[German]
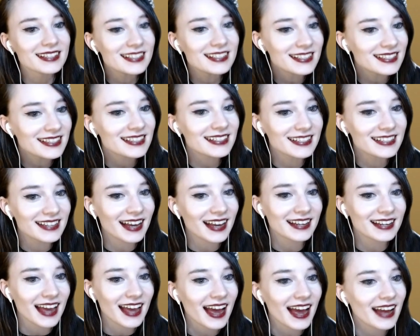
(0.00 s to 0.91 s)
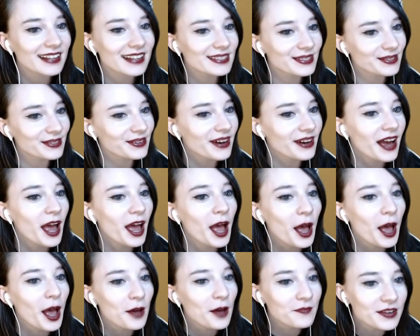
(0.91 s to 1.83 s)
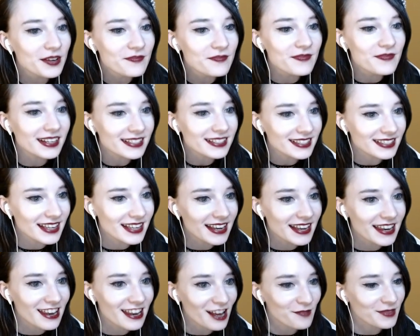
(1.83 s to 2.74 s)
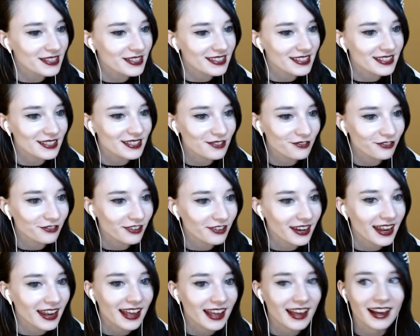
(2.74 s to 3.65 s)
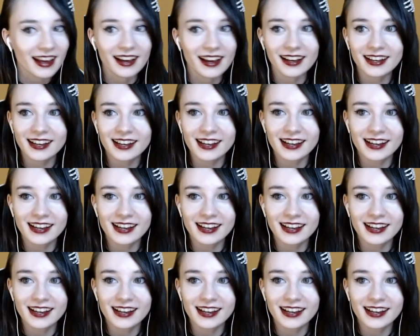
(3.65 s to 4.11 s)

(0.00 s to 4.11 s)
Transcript: Die ist in der Tat so mit ein bisschen Nemesis-Flair.